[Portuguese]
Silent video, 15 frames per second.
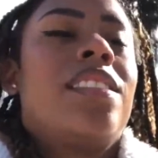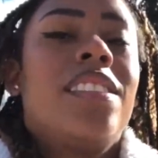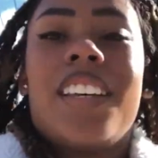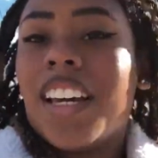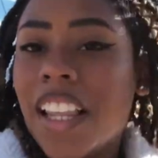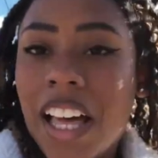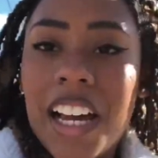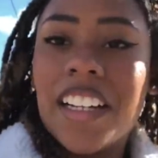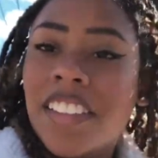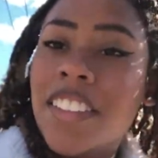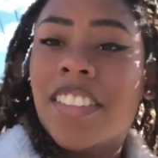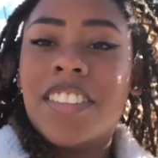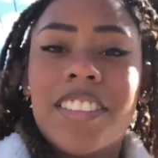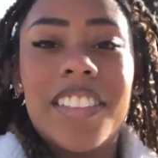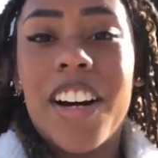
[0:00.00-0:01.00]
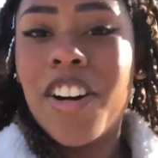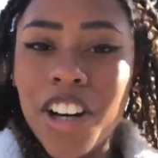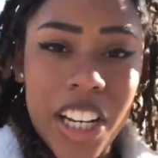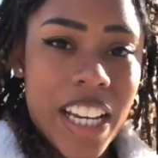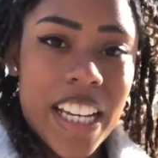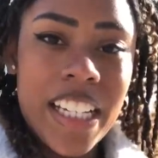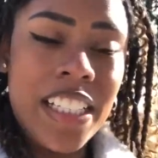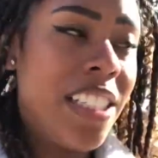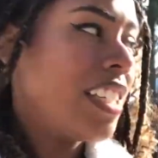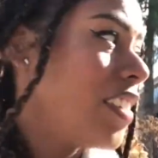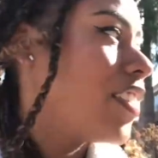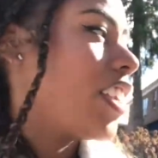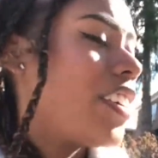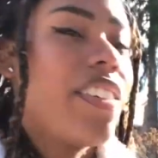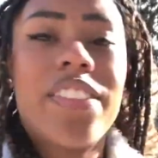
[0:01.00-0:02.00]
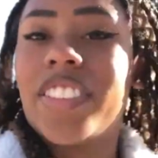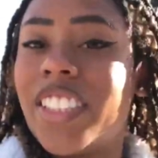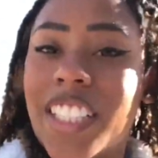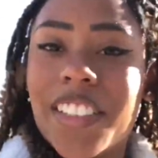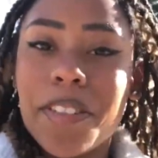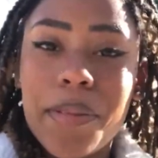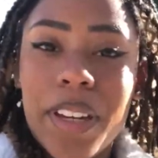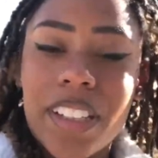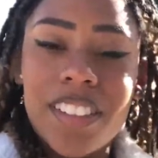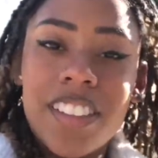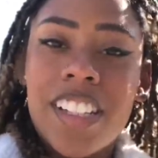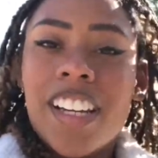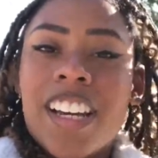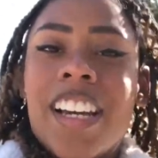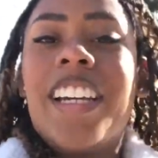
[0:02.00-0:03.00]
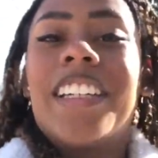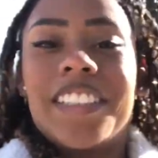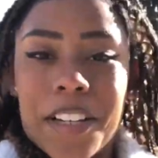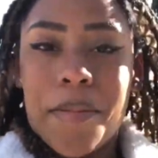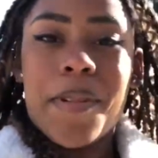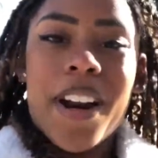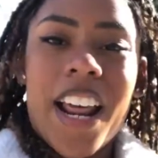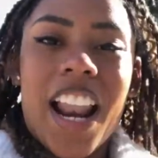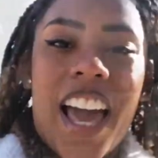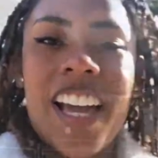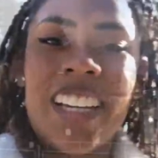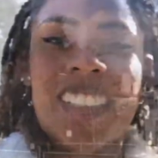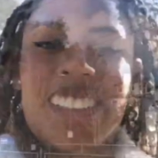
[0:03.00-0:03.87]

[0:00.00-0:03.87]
sei lá, dar um rolê. E vou levar vocês comigo. Então bora lá!